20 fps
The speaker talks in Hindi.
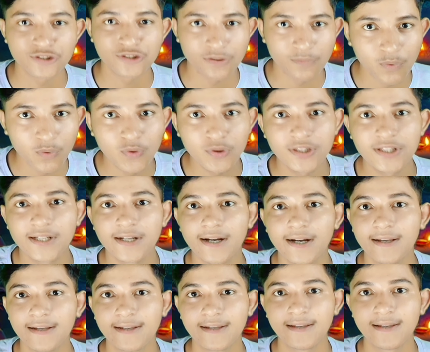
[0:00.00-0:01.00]
सपोर्ट
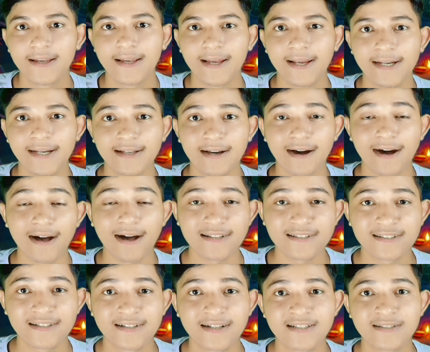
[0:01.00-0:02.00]
दिखाया है एंड
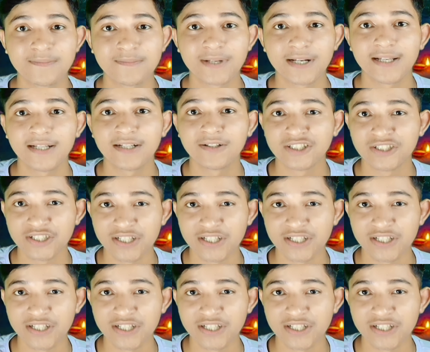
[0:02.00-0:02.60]
आज से गाइज मेरा एक